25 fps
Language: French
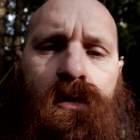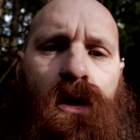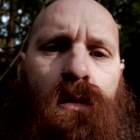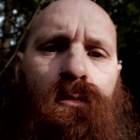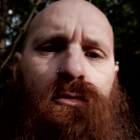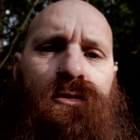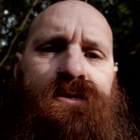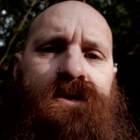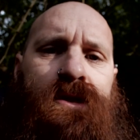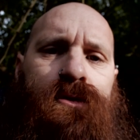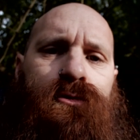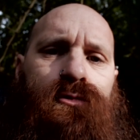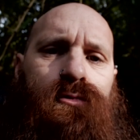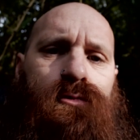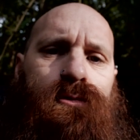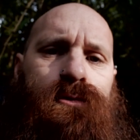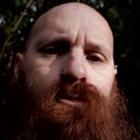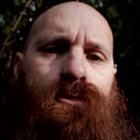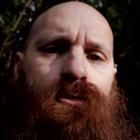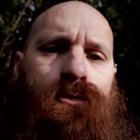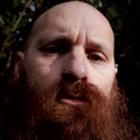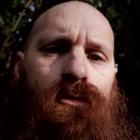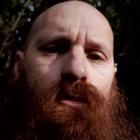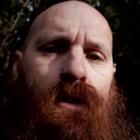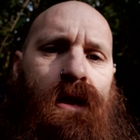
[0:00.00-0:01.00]
Comme on sait tous
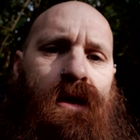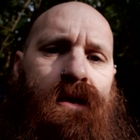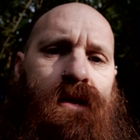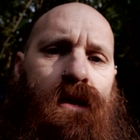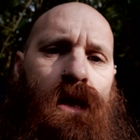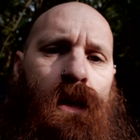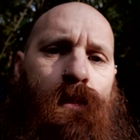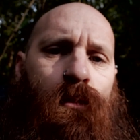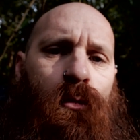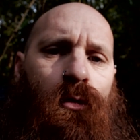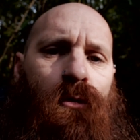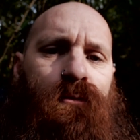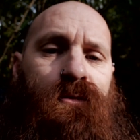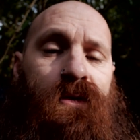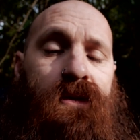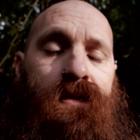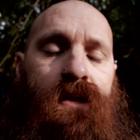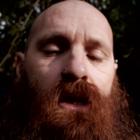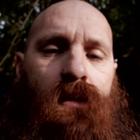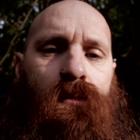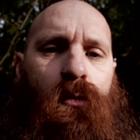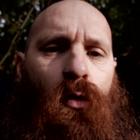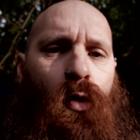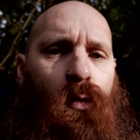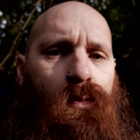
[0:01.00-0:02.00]
que la guerre profite
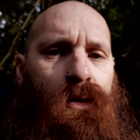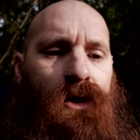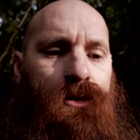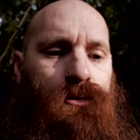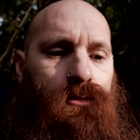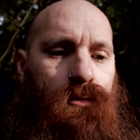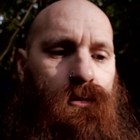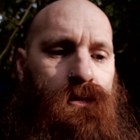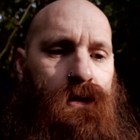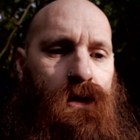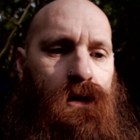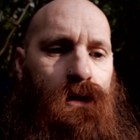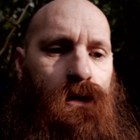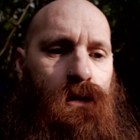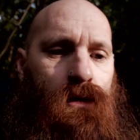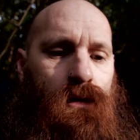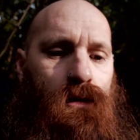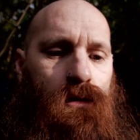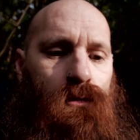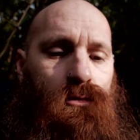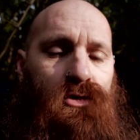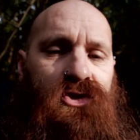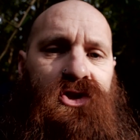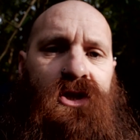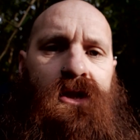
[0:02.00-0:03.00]
d'abord au patronat,
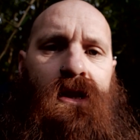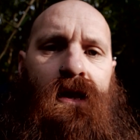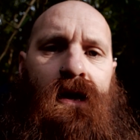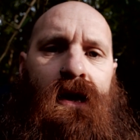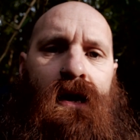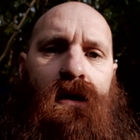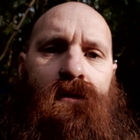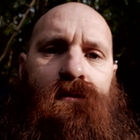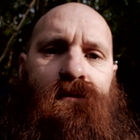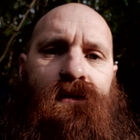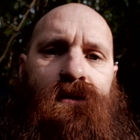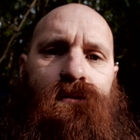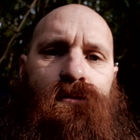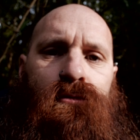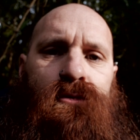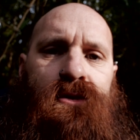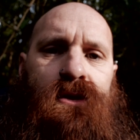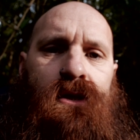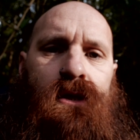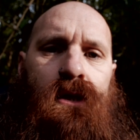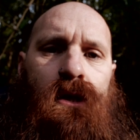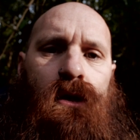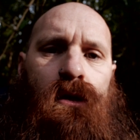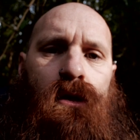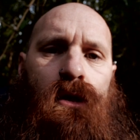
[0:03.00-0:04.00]
le général fait
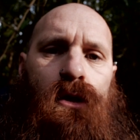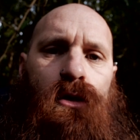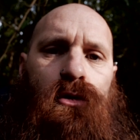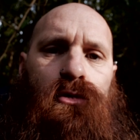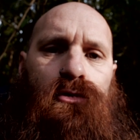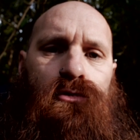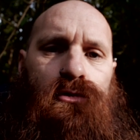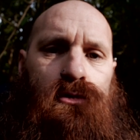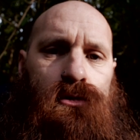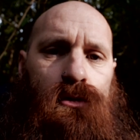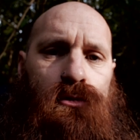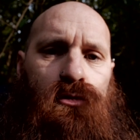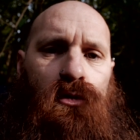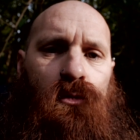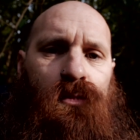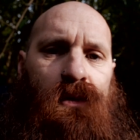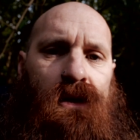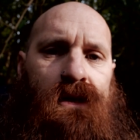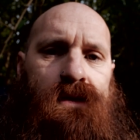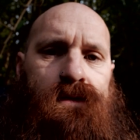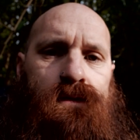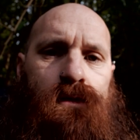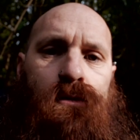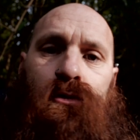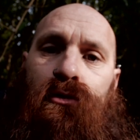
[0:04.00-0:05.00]
venir deux
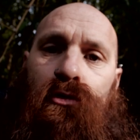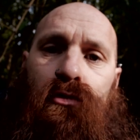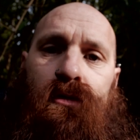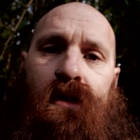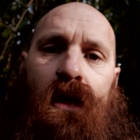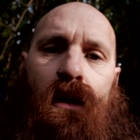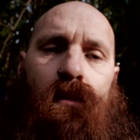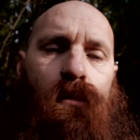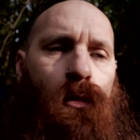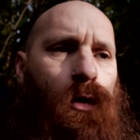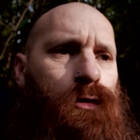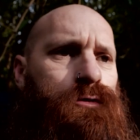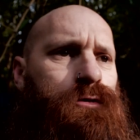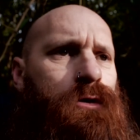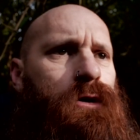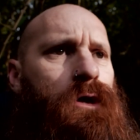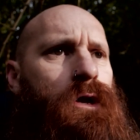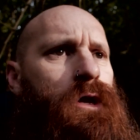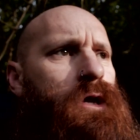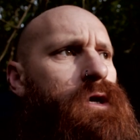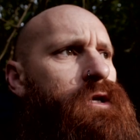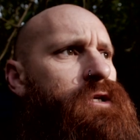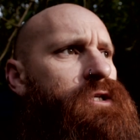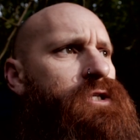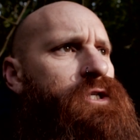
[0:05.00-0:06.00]
entreprises. Une allemande,
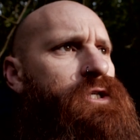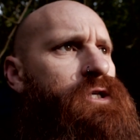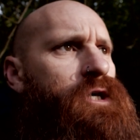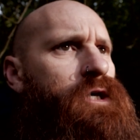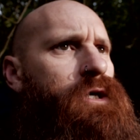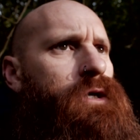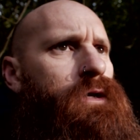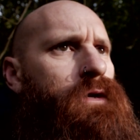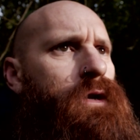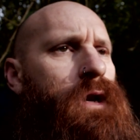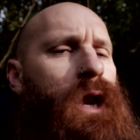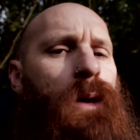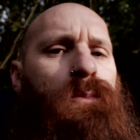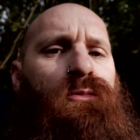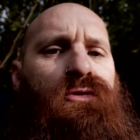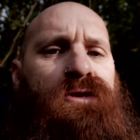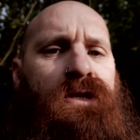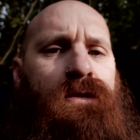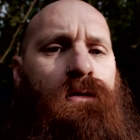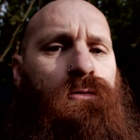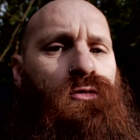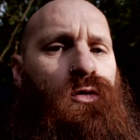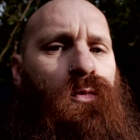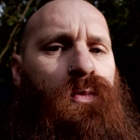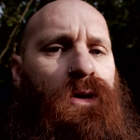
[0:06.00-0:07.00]
qui est la
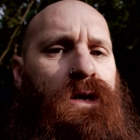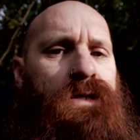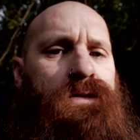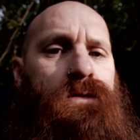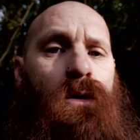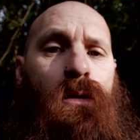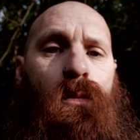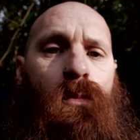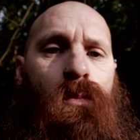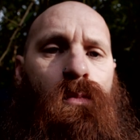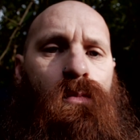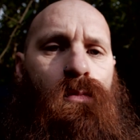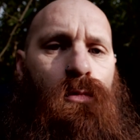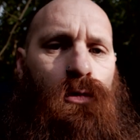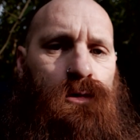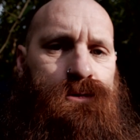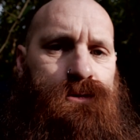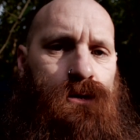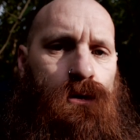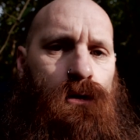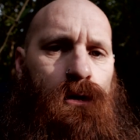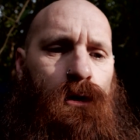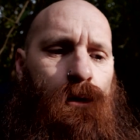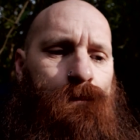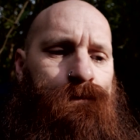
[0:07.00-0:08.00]
petite entreprise
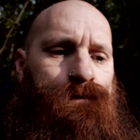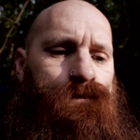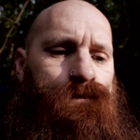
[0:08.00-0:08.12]
Moser,